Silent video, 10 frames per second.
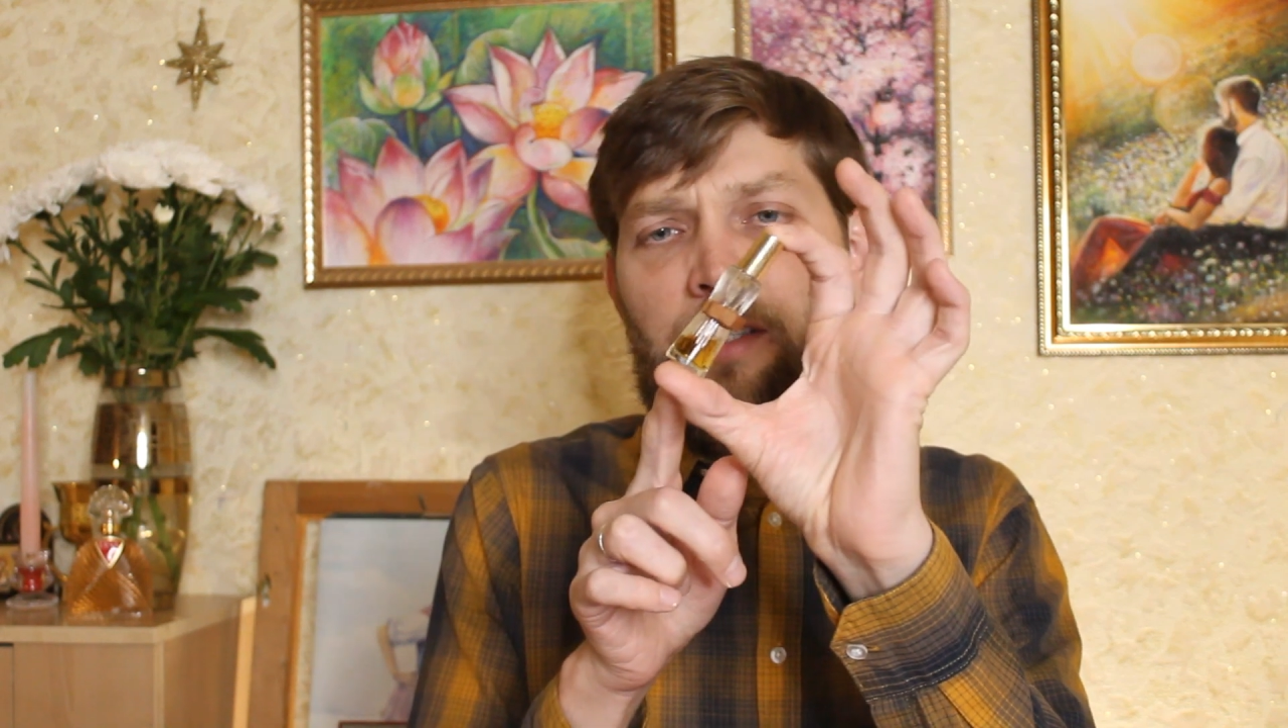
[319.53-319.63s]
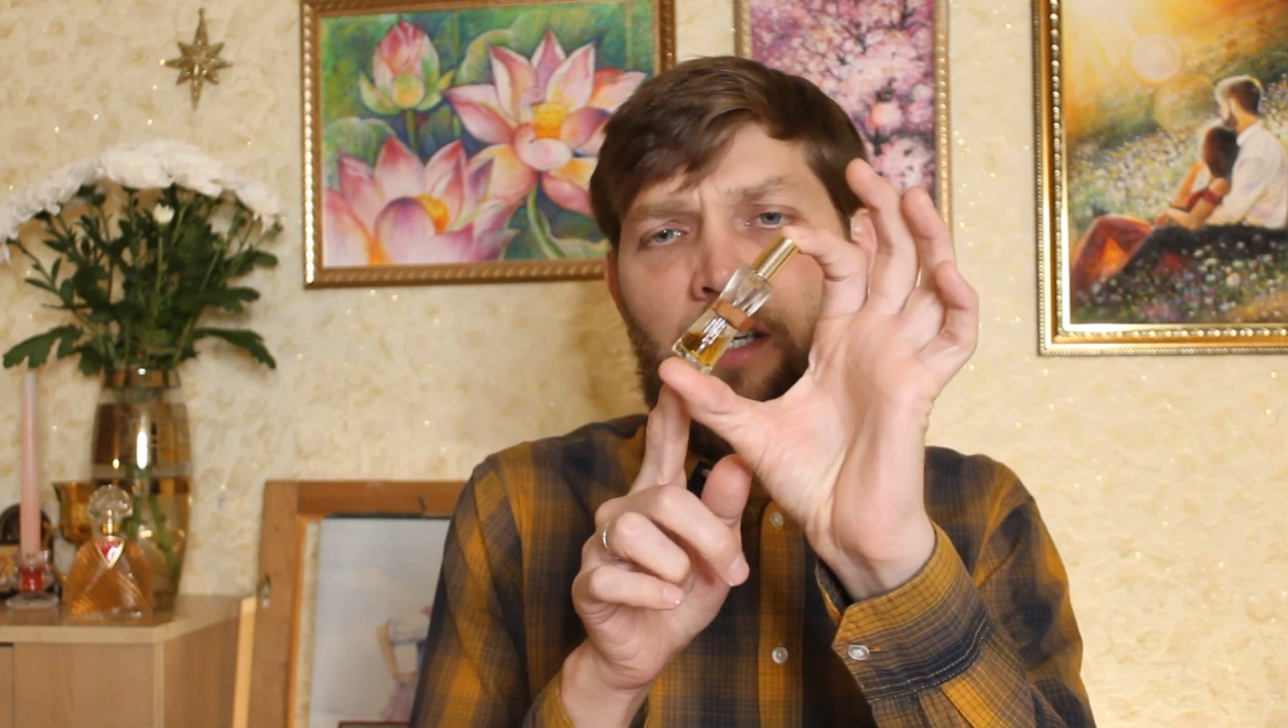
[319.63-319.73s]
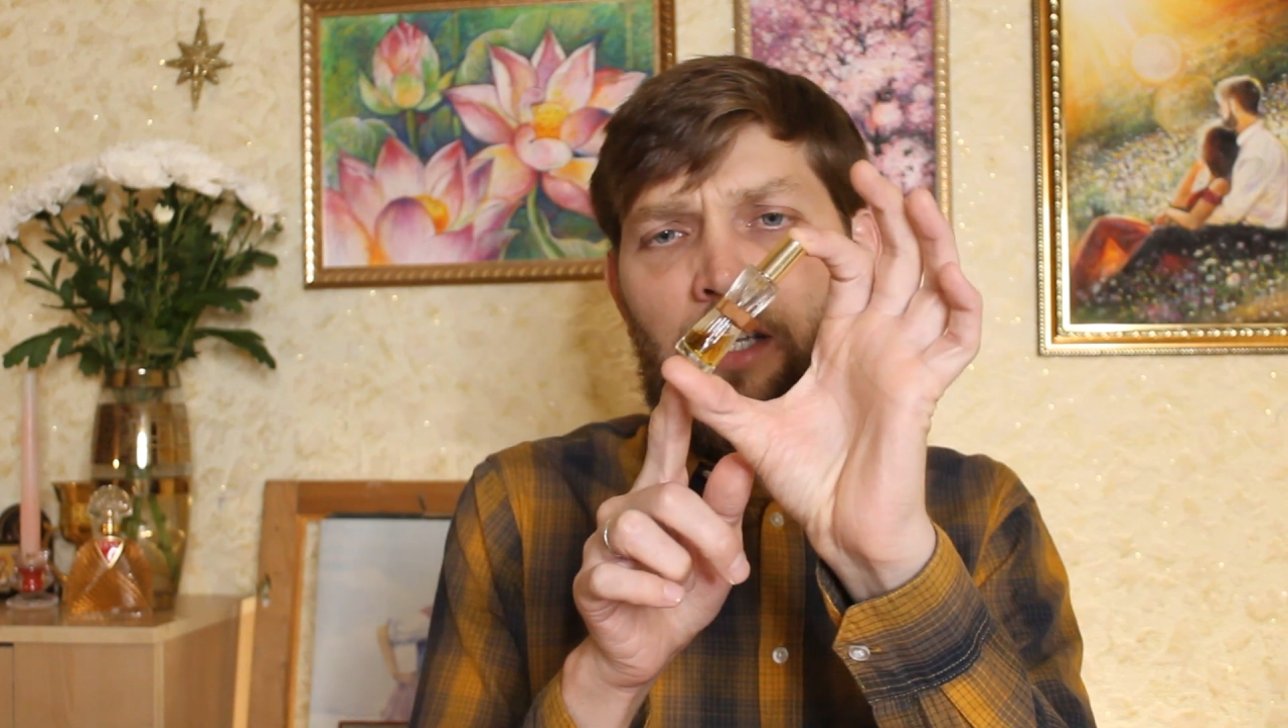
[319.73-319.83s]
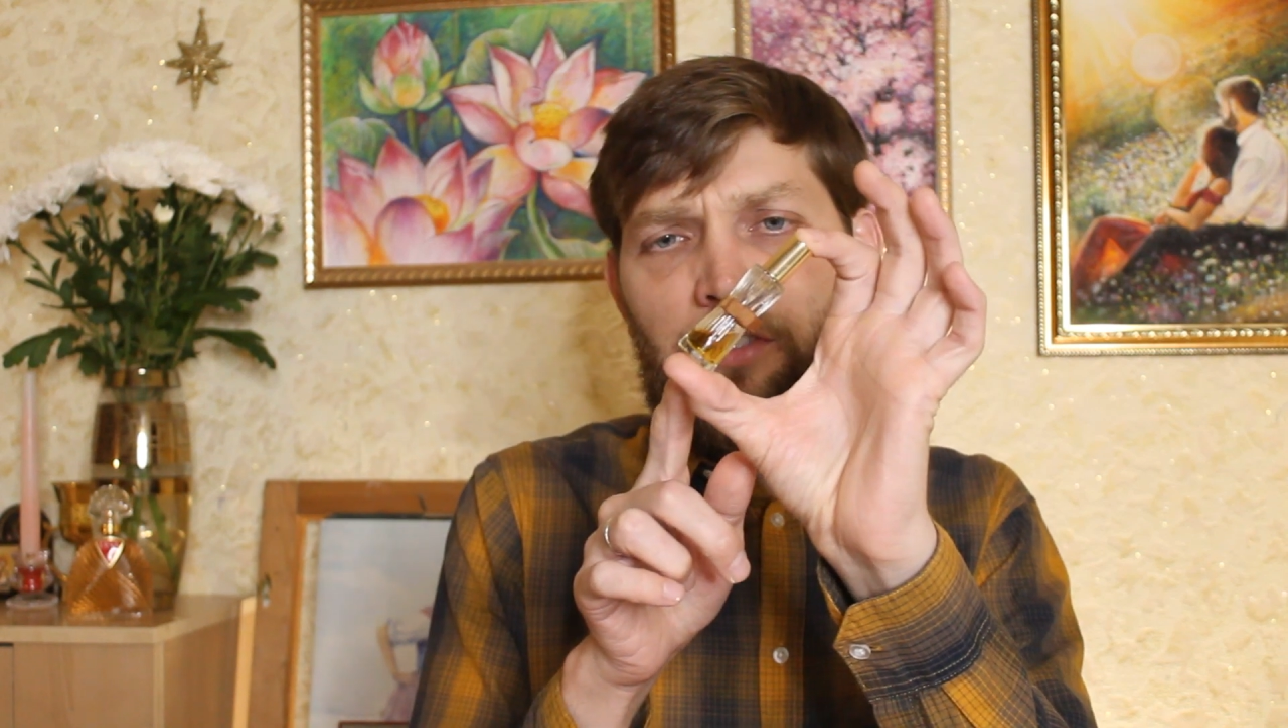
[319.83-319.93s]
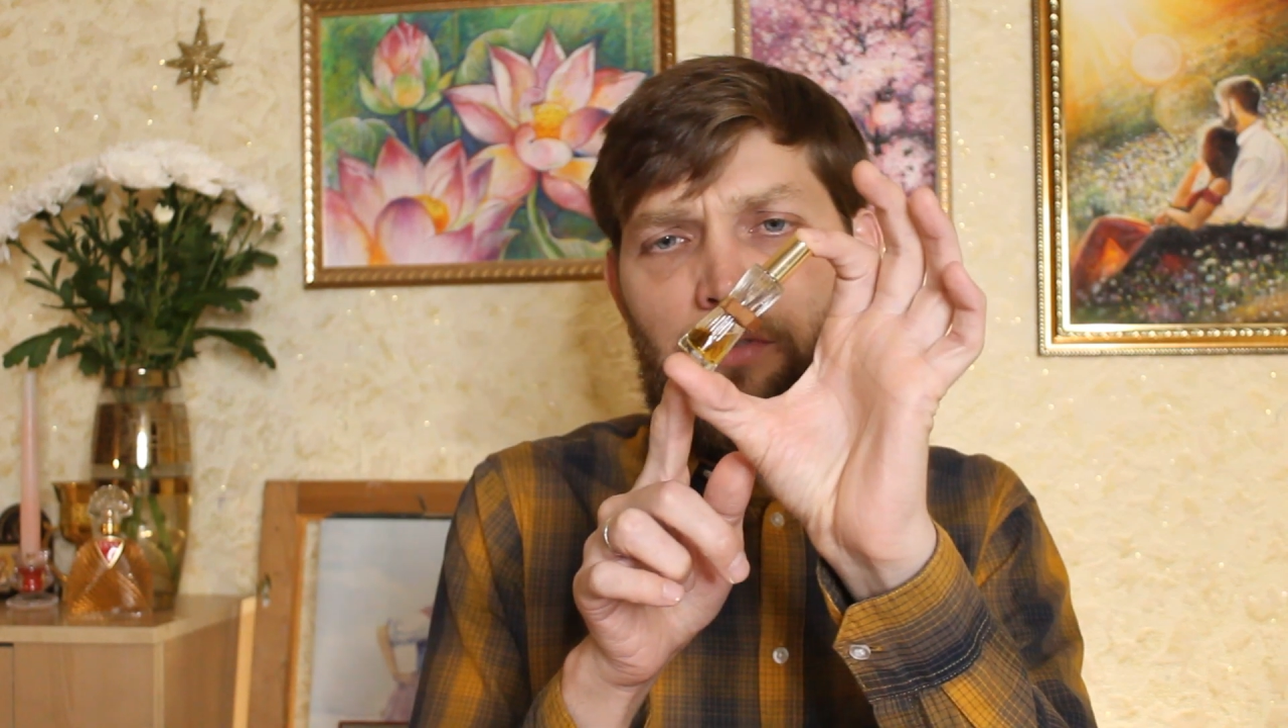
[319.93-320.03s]

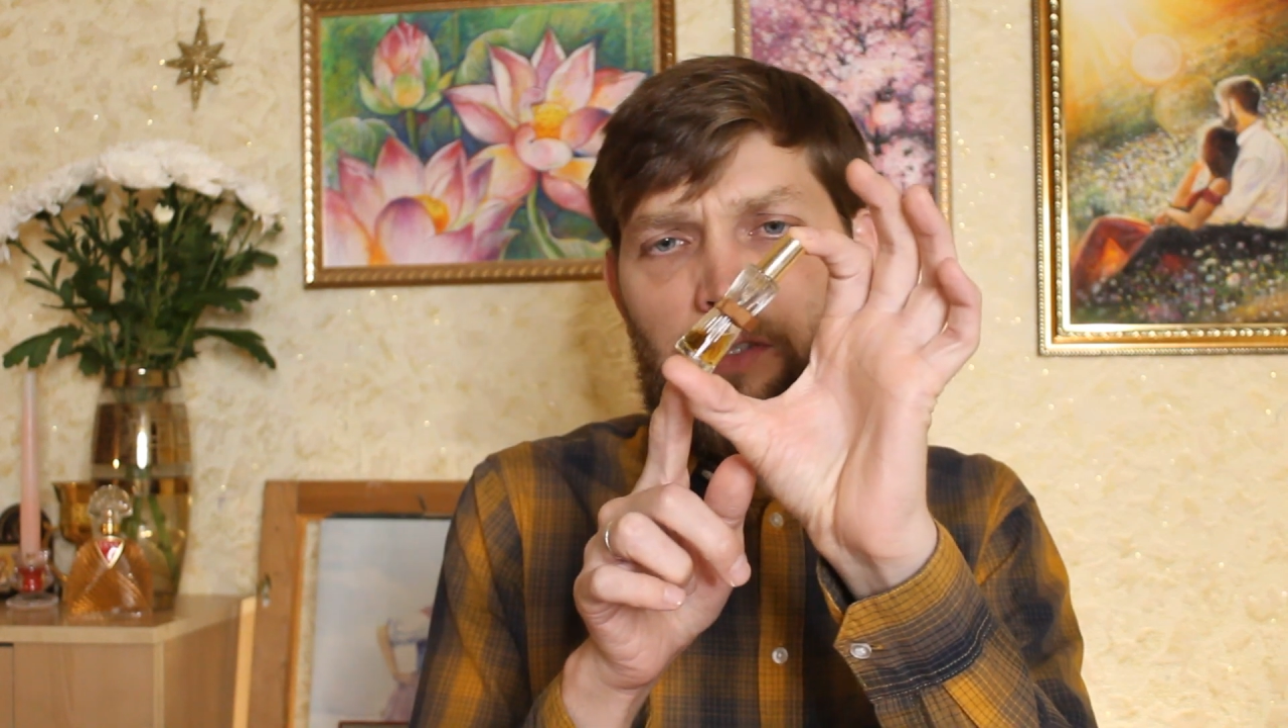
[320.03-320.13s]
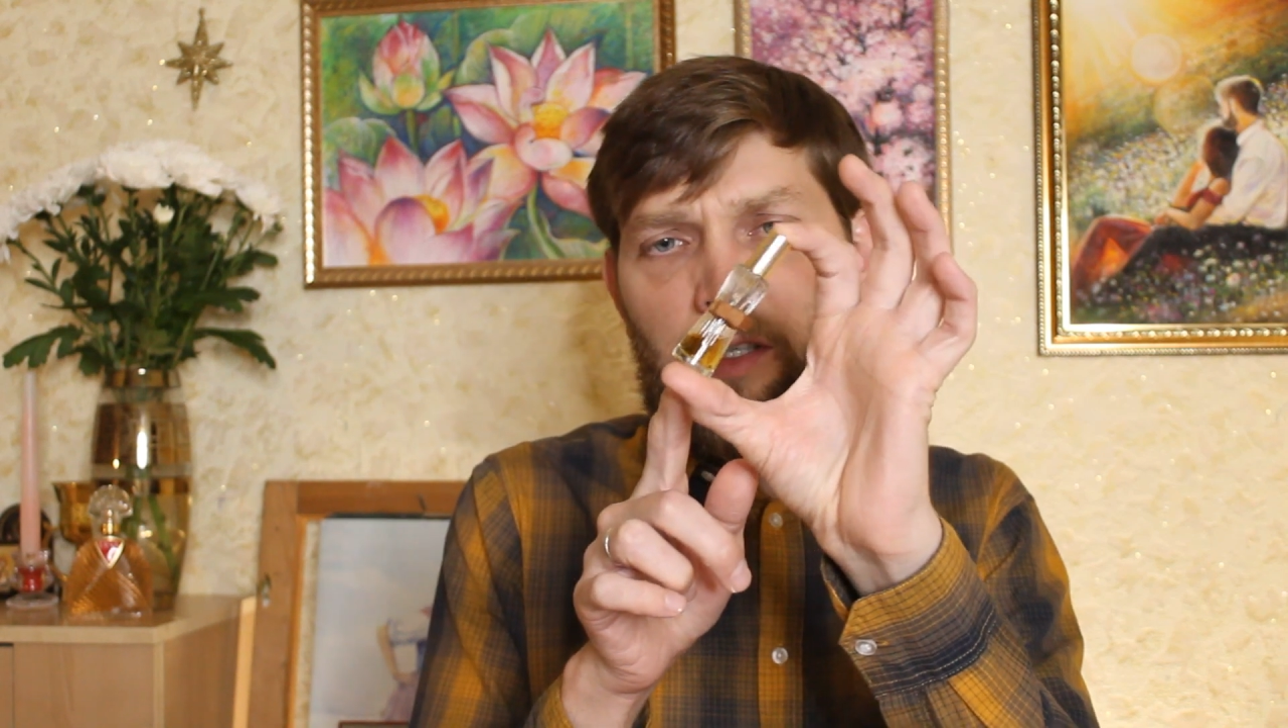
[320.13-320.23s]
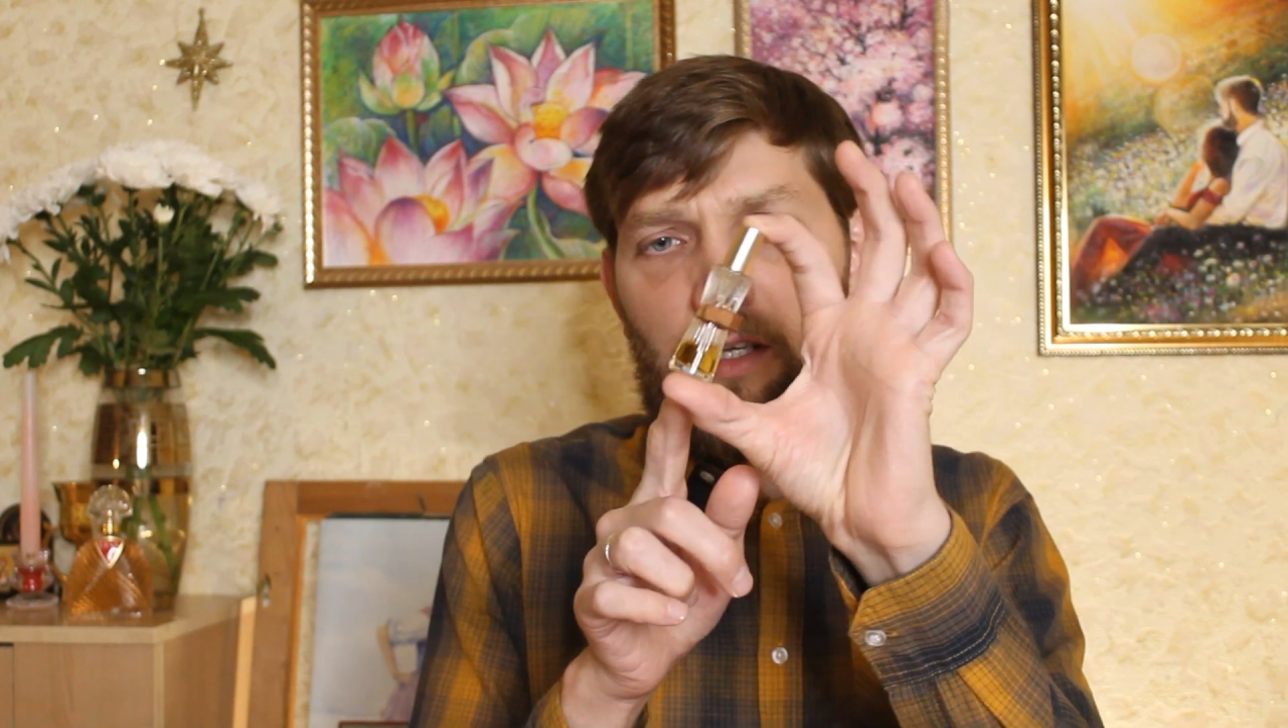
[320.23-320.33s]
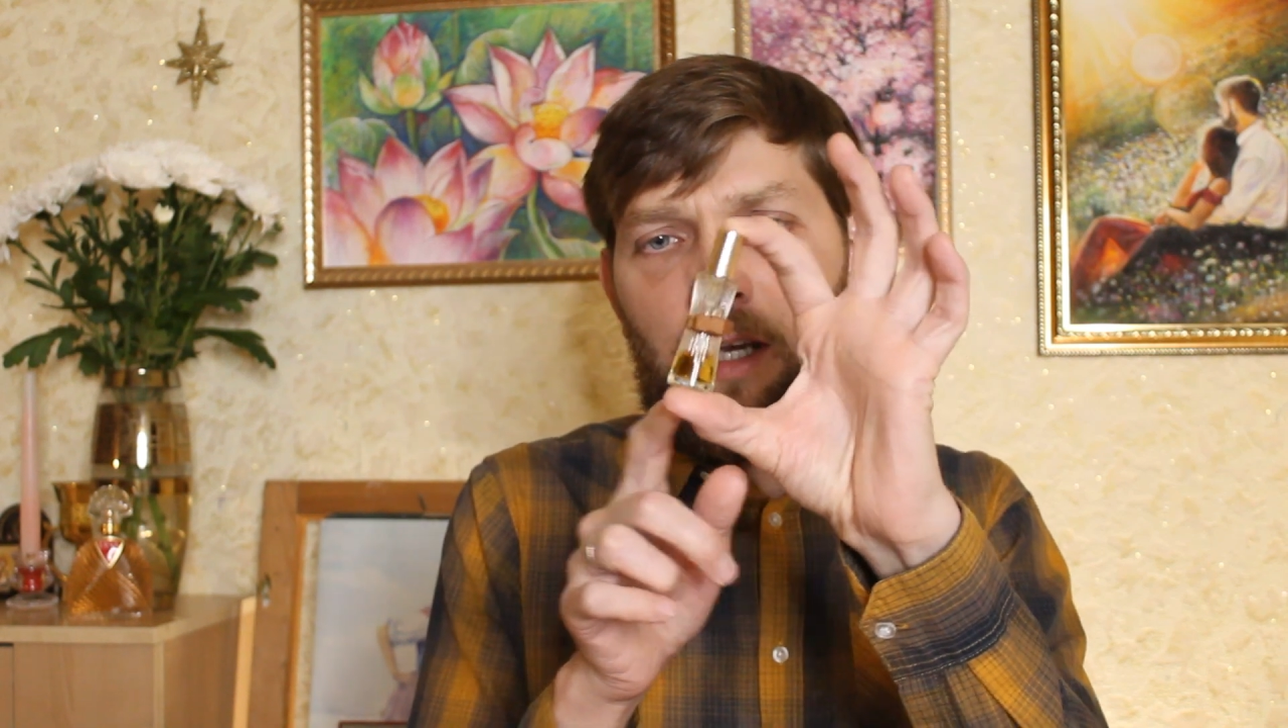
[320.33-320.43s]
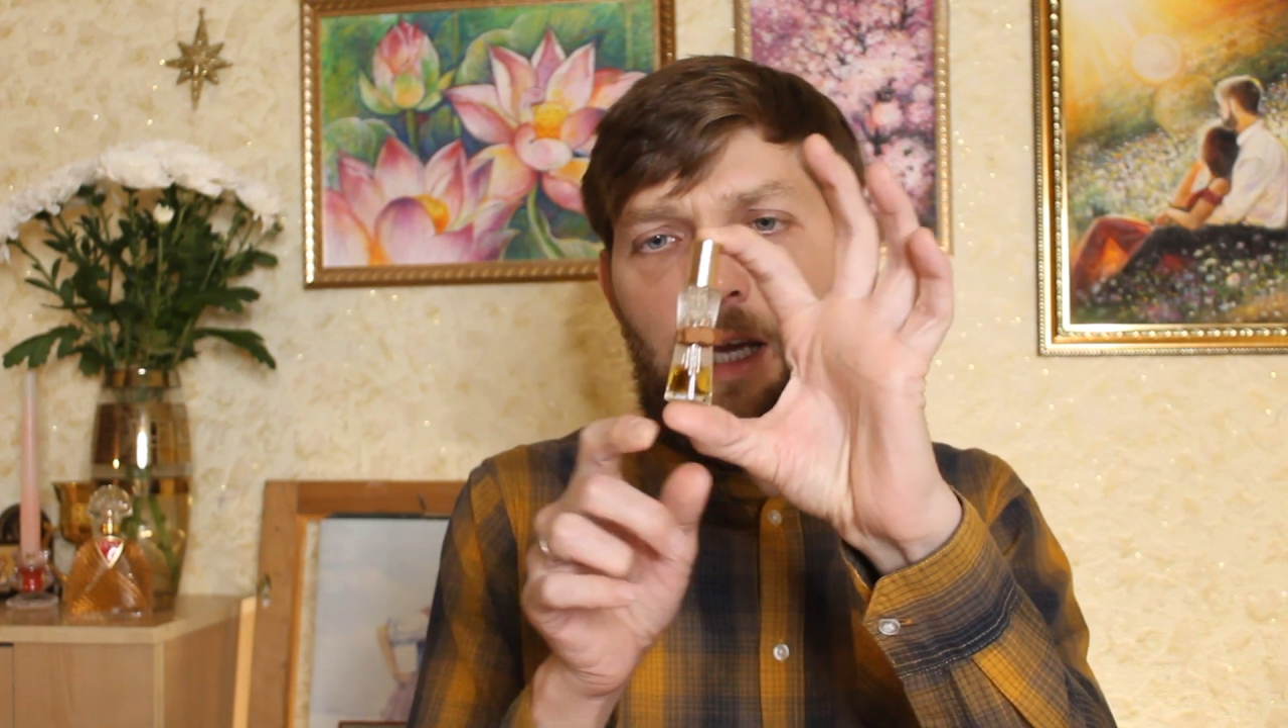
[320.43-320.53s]
заканчивается,
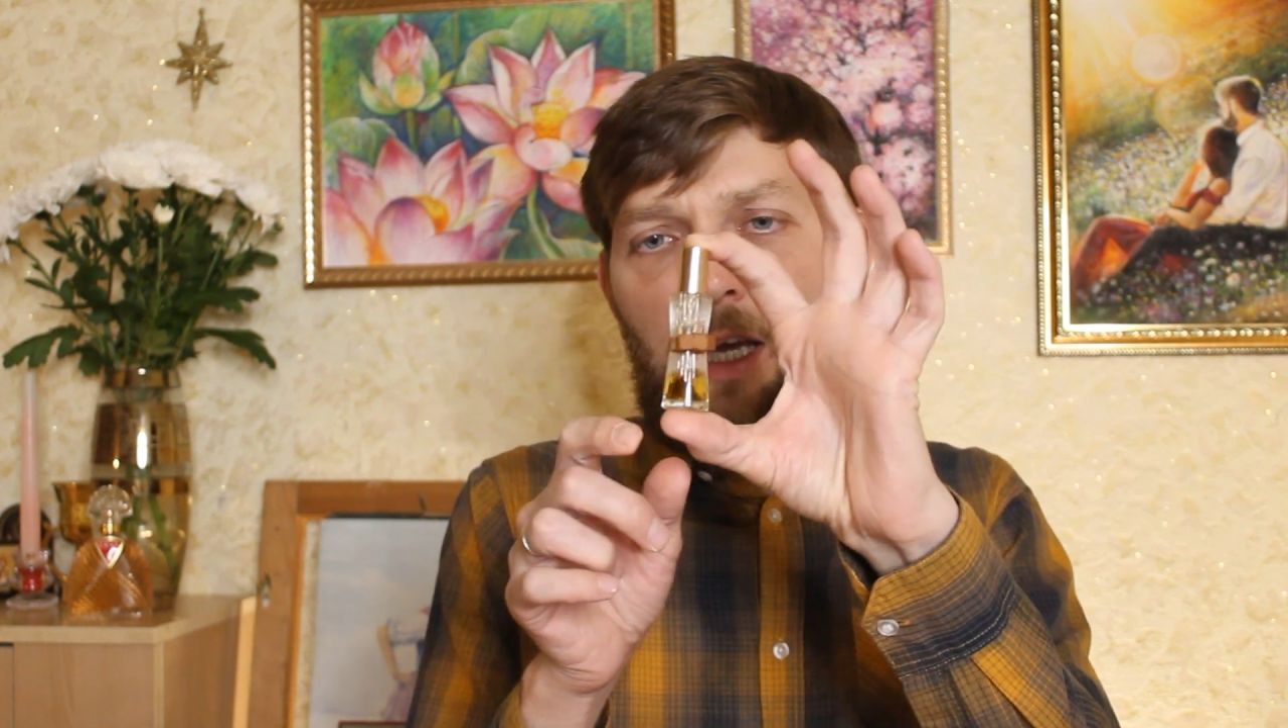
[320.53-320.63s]
и